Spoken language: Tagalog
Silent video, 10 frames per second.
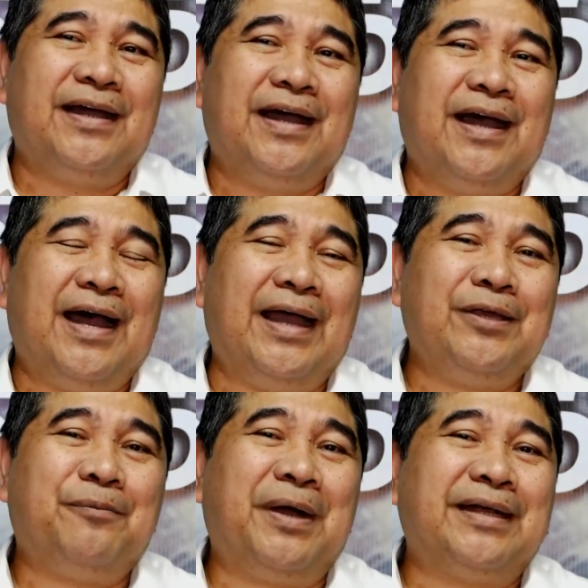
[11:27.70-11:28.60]

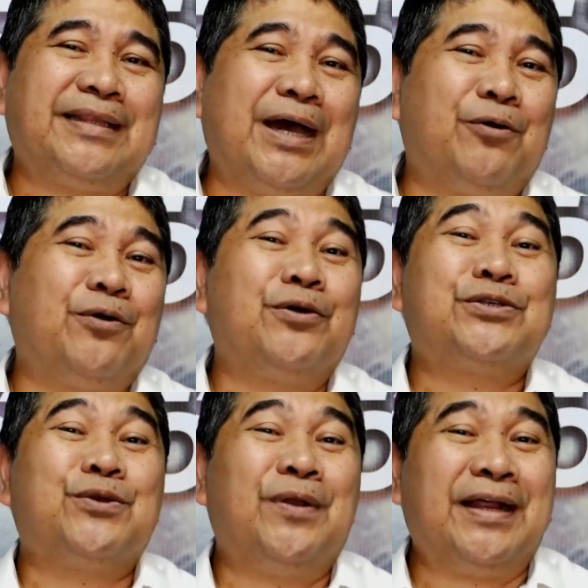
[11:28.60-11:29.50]
ay yung mga taong
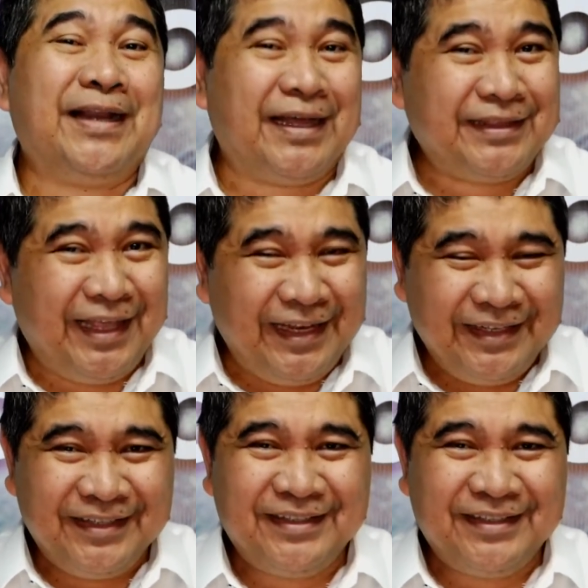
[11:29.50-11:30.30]
gusto lang natin,